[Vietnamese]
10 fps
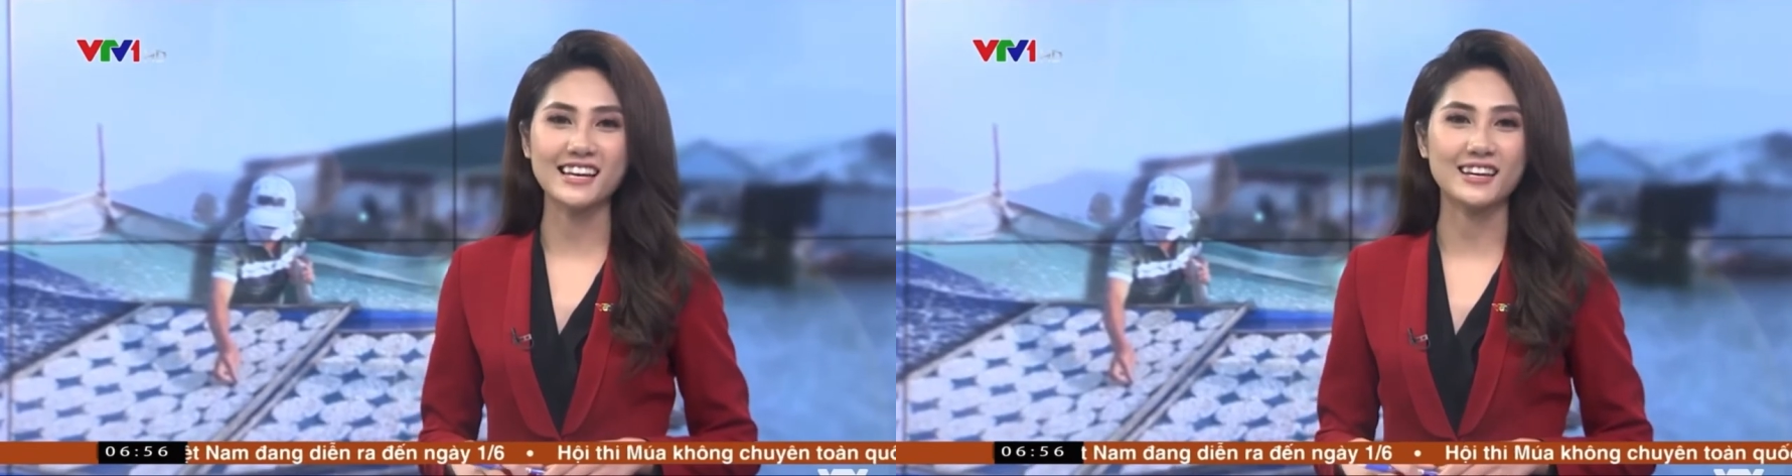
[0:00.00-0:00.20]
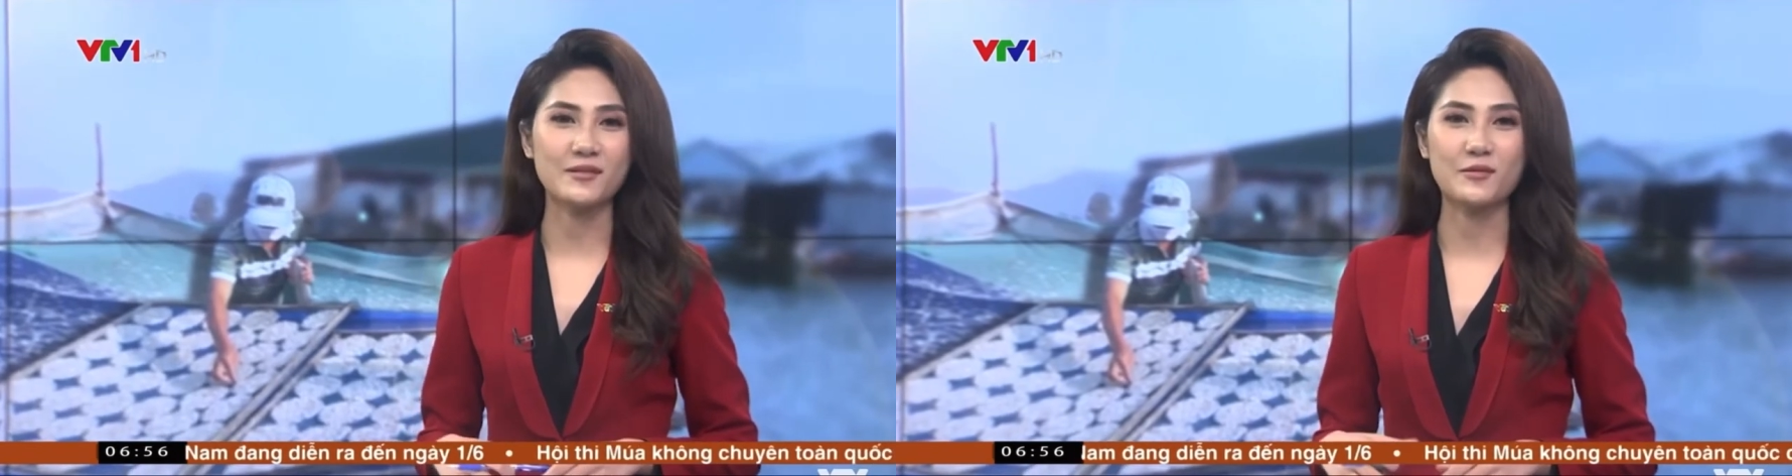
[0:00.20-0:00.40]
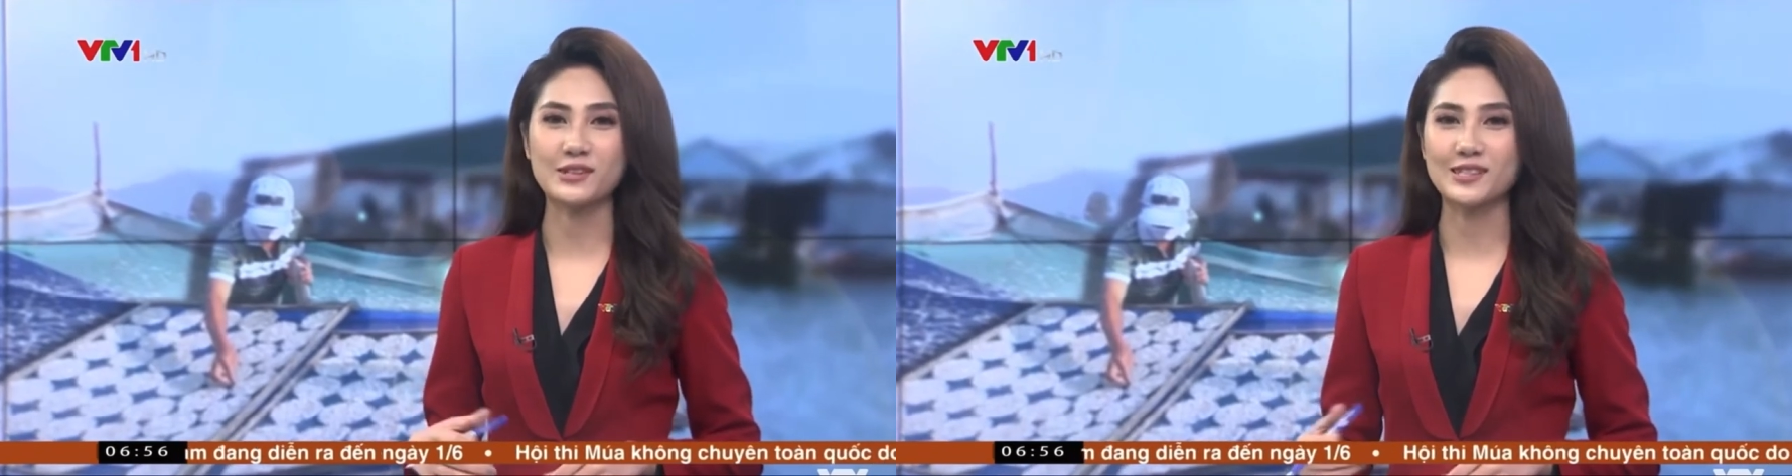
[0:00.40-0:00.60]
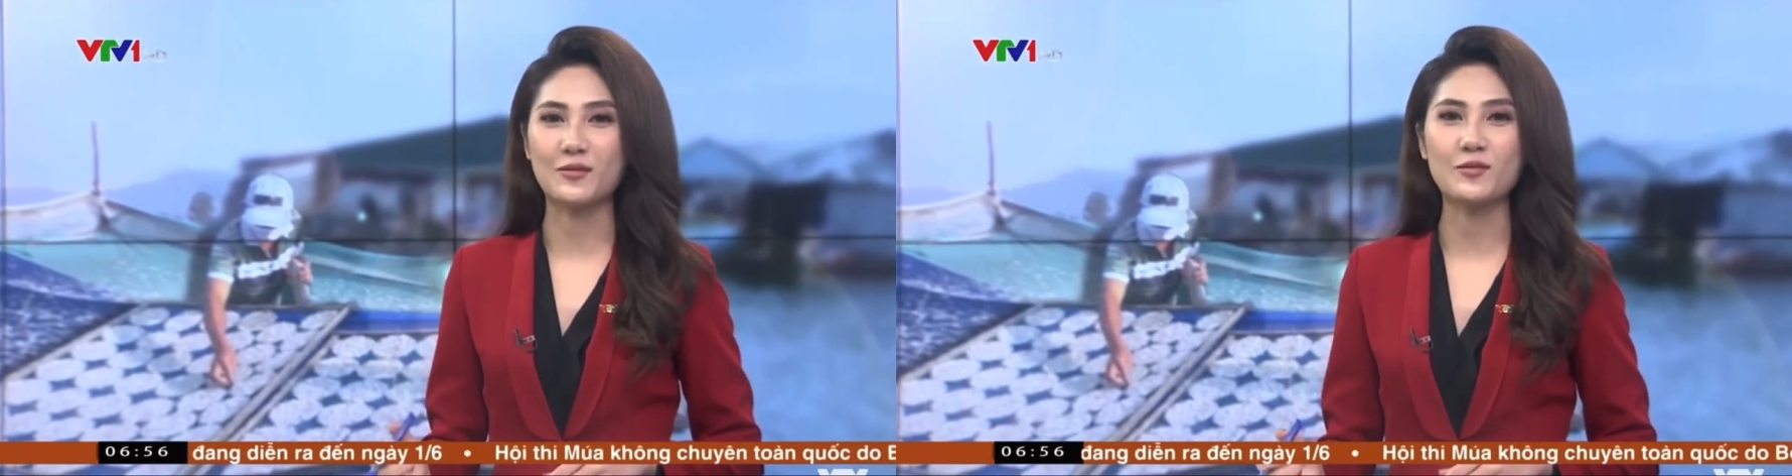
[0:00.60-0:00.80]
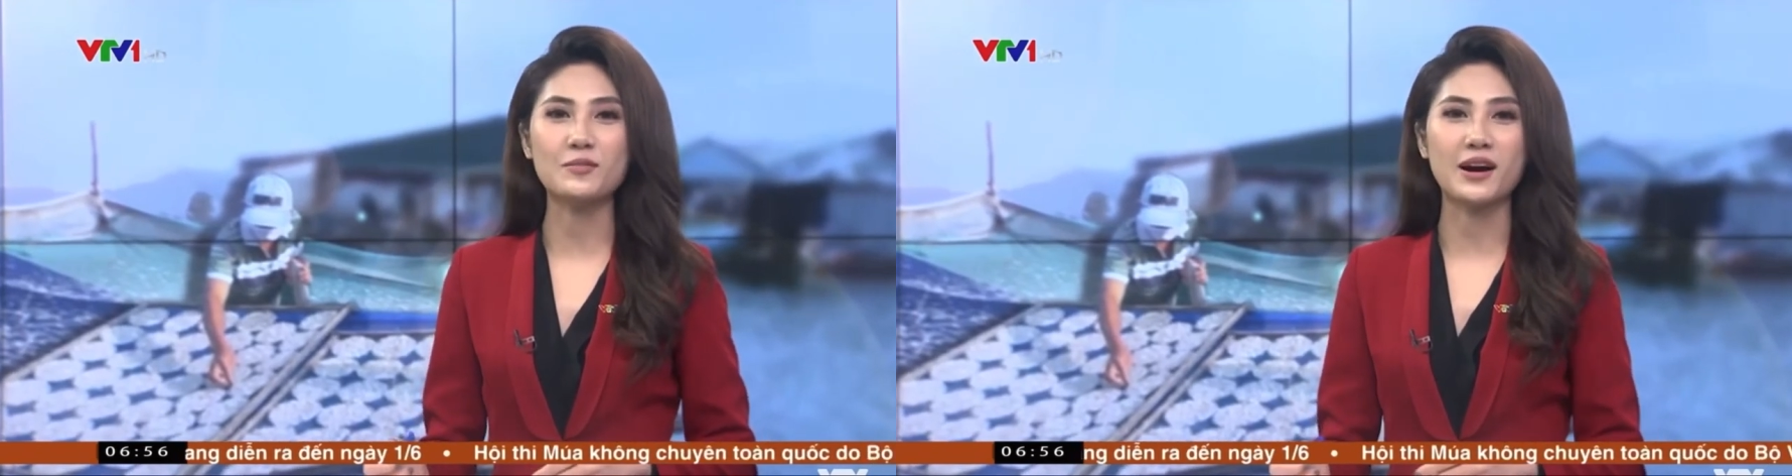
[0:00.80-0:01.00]
trải nghiệm cuộc
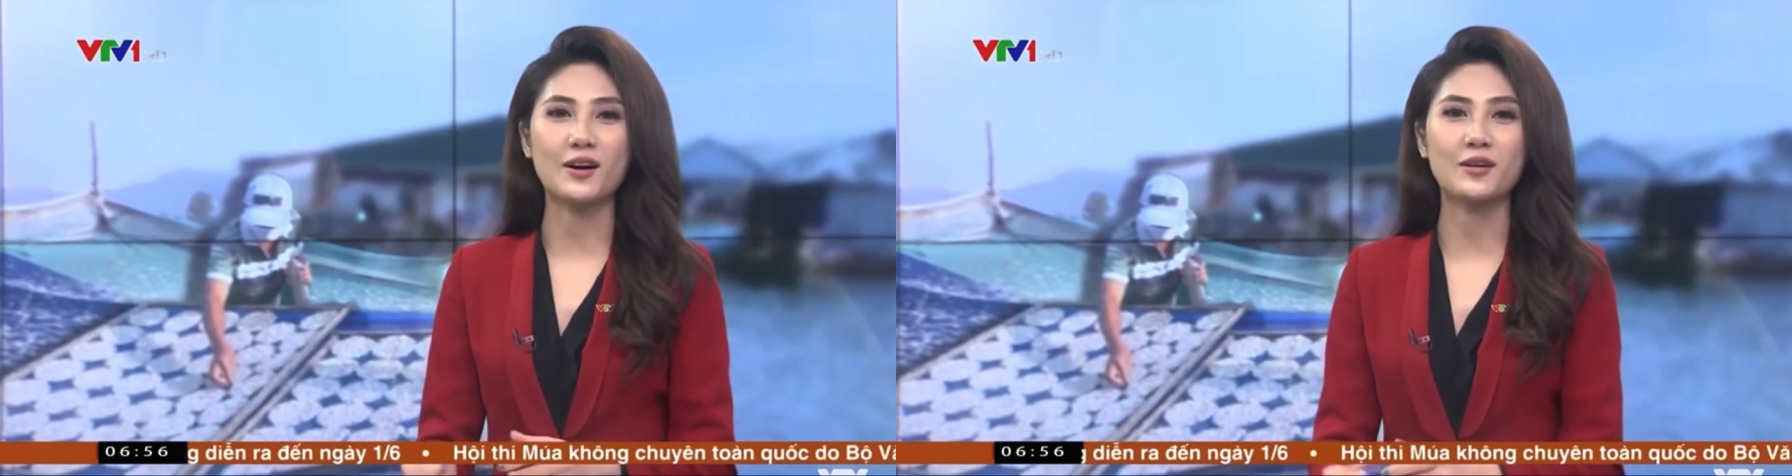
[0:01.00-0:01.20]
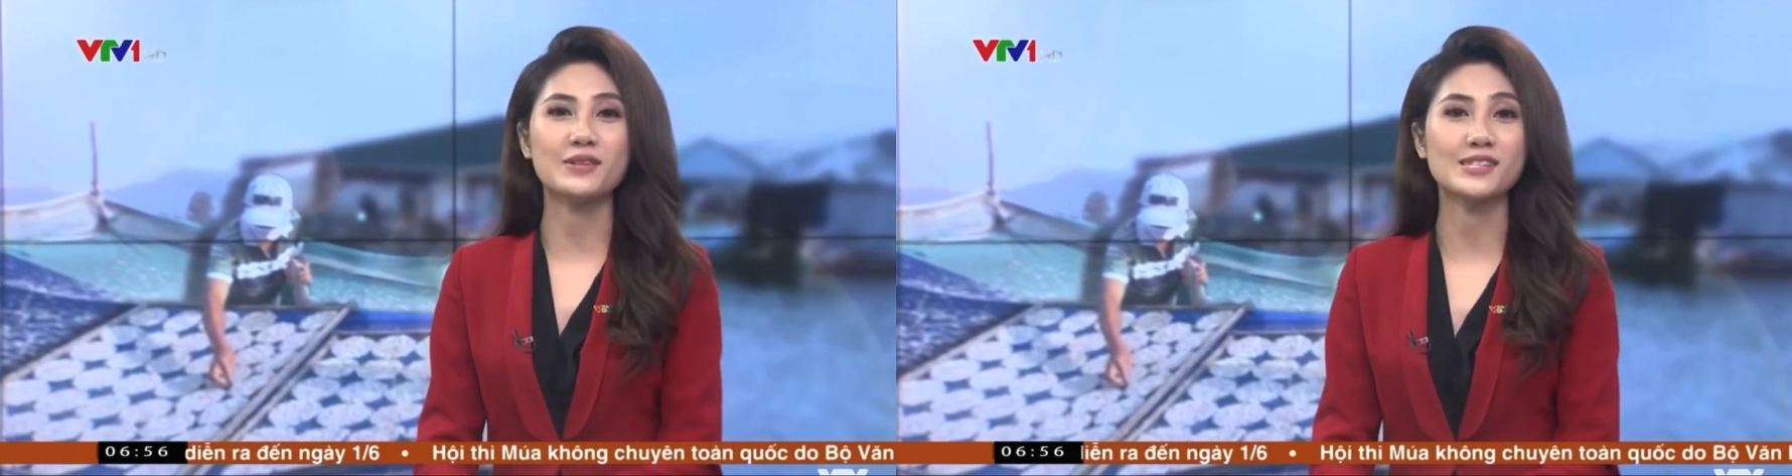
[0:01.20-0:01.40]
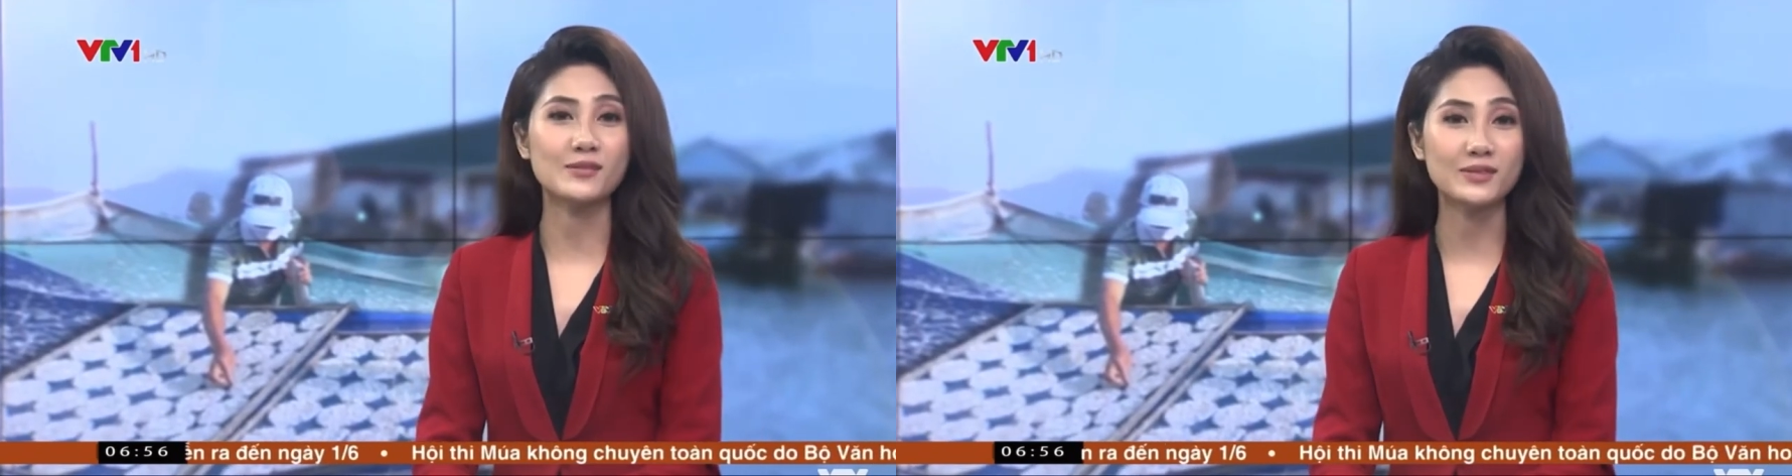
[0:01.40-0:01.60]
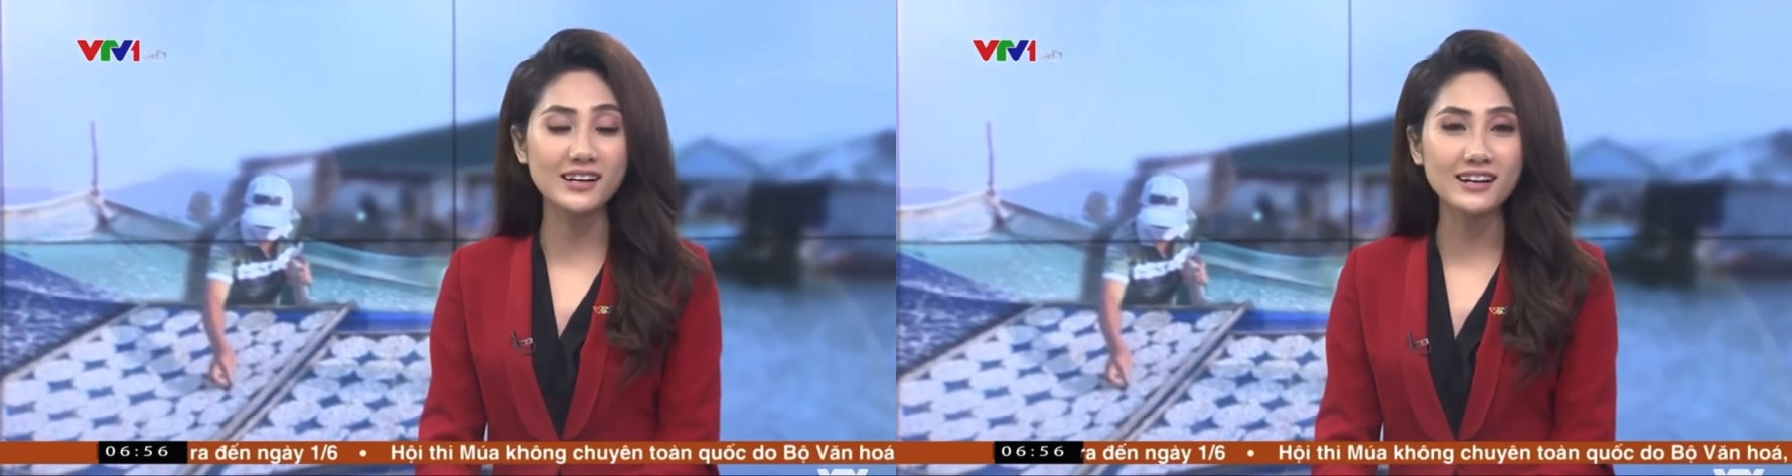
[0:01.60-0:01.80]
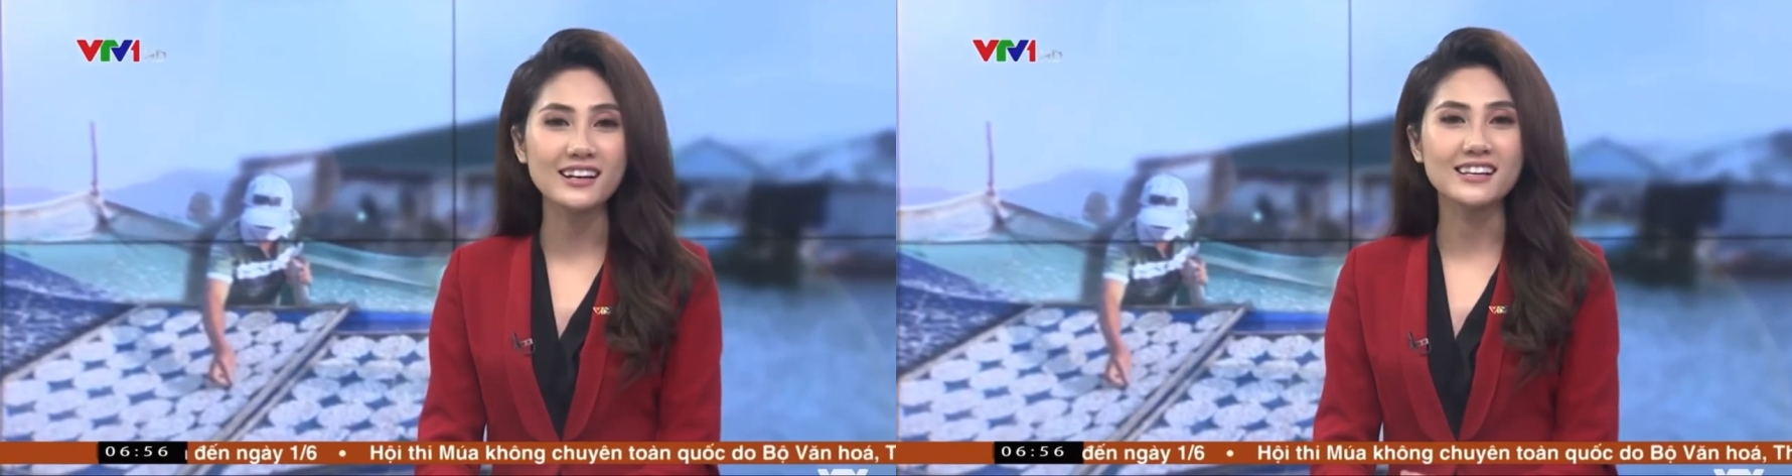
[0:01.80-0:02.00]
sống của bà con miền sông
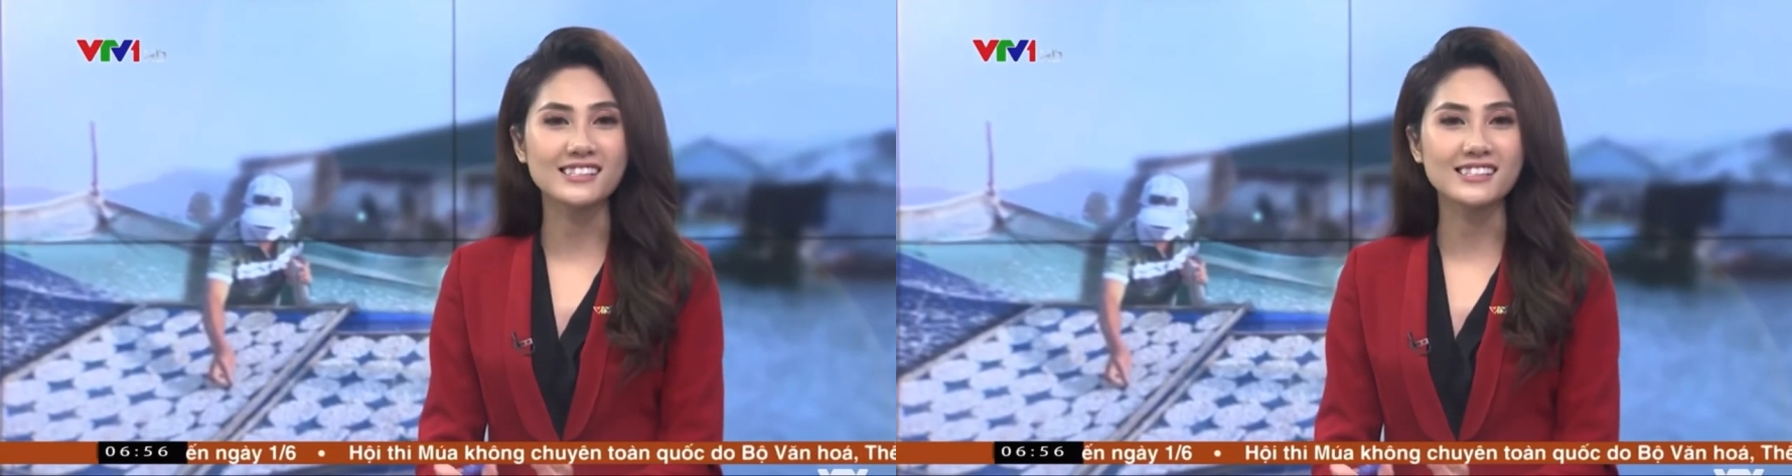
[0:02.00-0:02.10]
nước